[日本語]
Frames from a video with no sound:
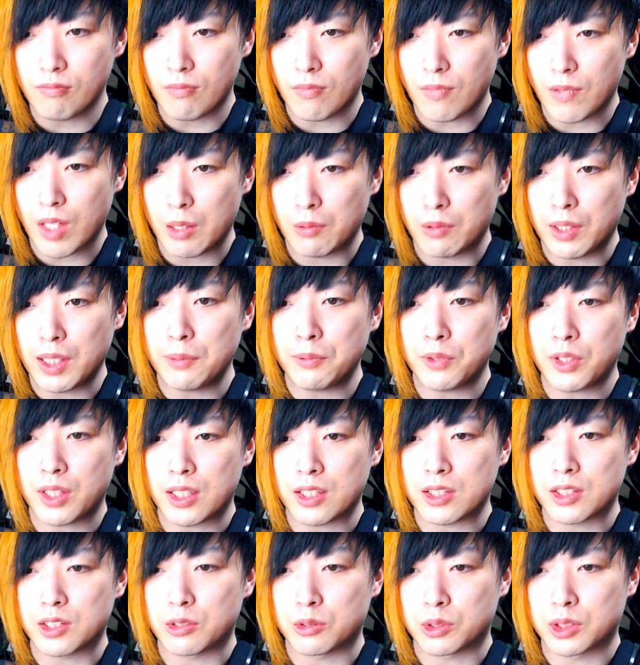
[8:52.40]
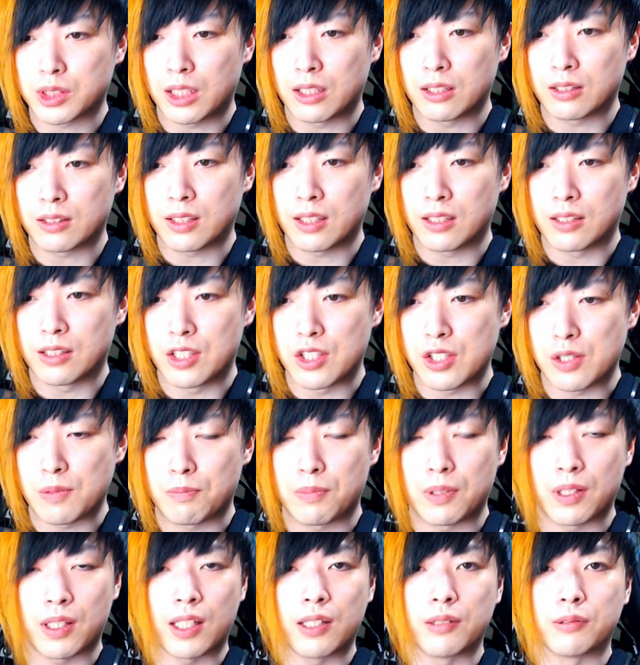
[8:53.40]
ウェーブ開始後3ターン
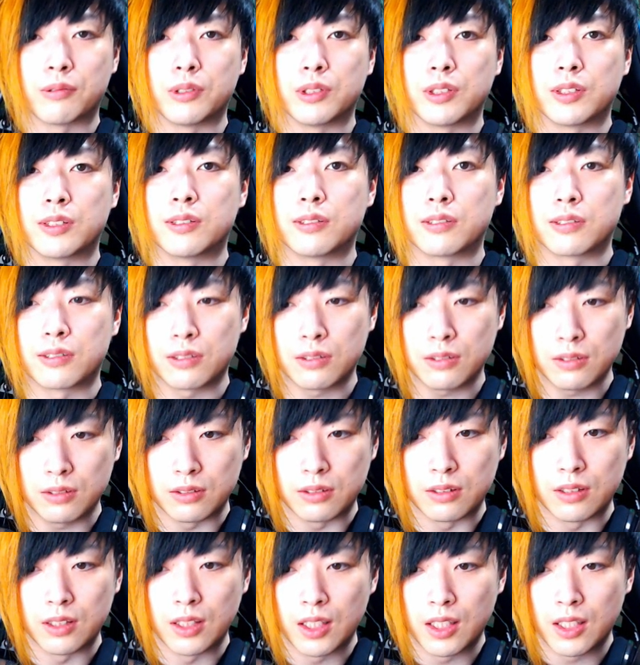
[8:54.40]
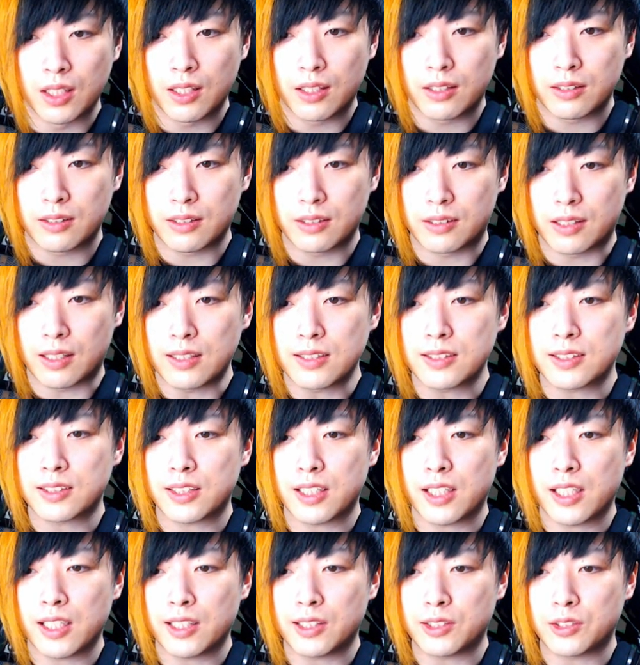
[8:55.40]
20% 回復しつつ、で、男
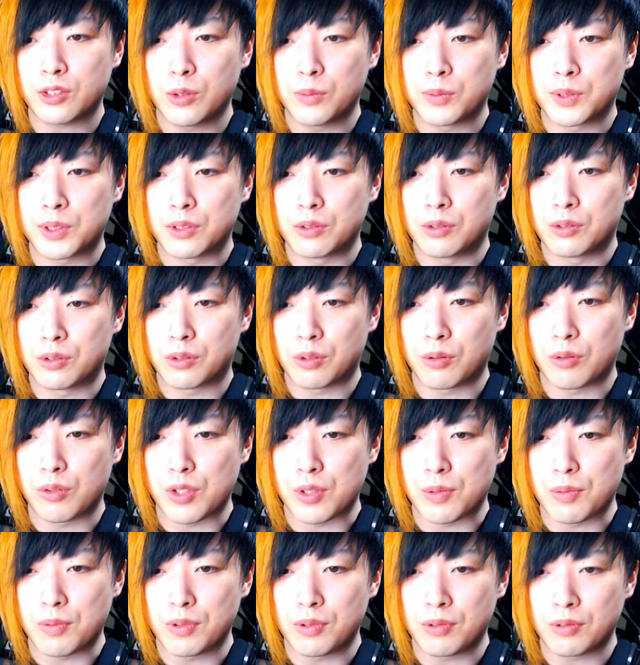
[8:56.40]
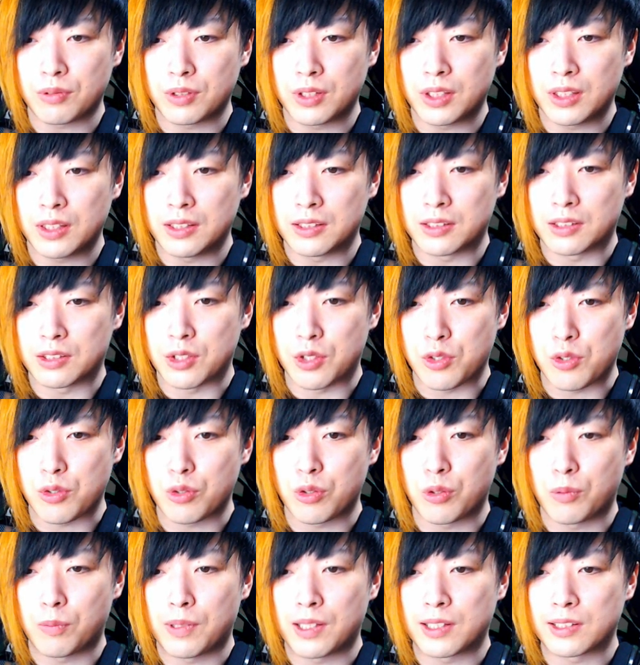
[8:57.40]
性が装備すると自分のクリ率
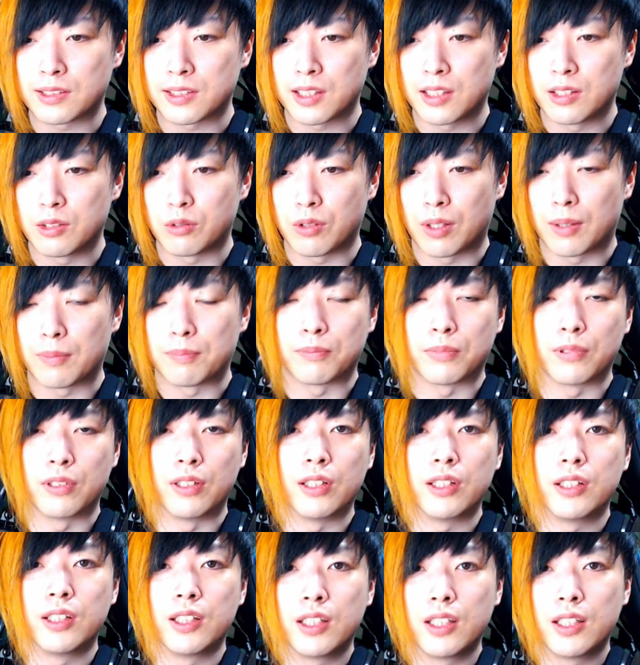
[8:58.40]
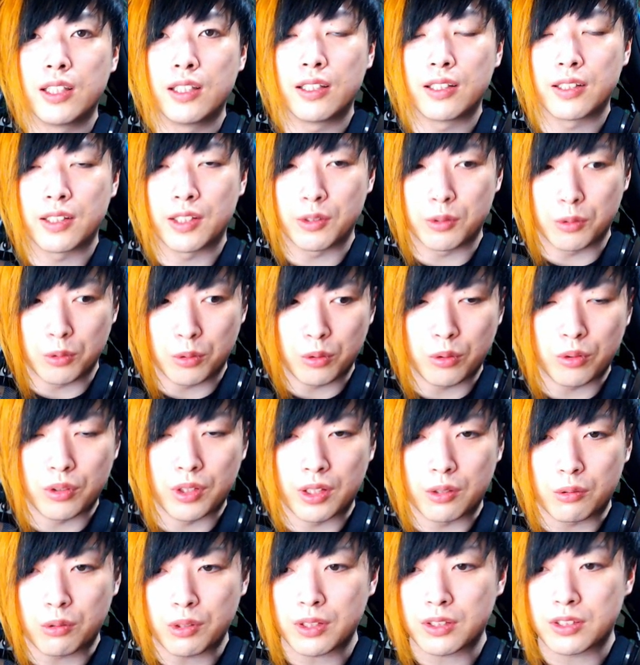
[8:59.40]
15% アップっていうところで、
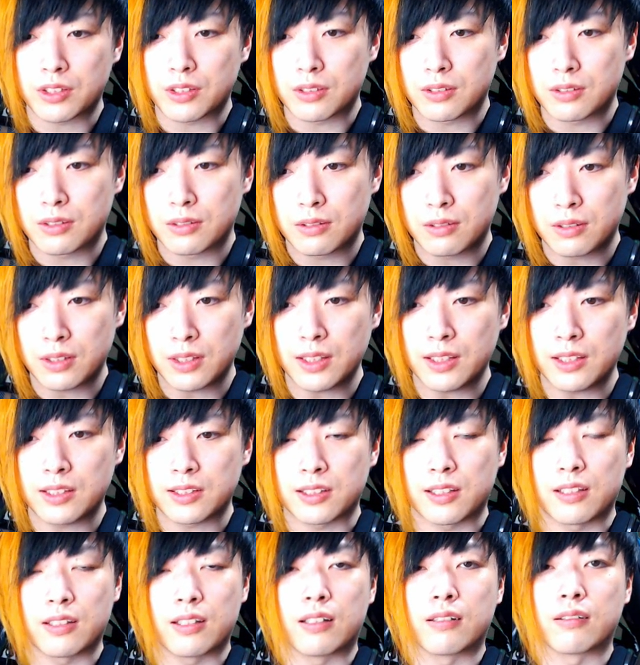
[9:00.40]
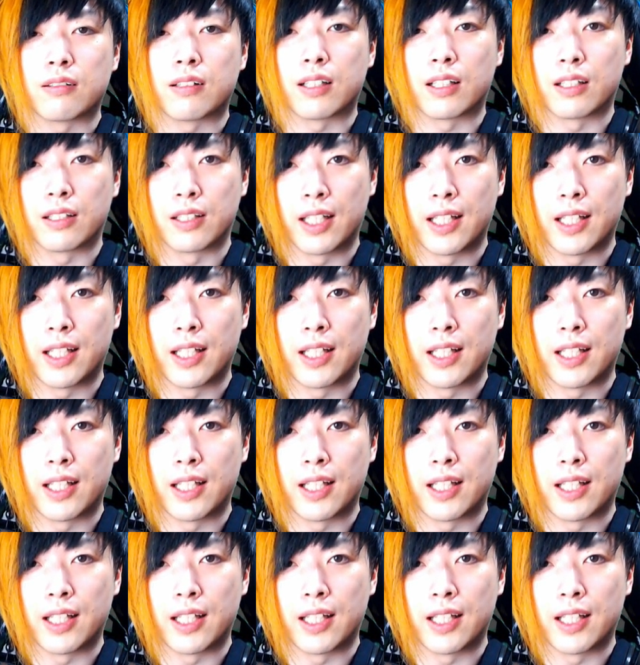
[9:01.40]
これクリ率上がるからね、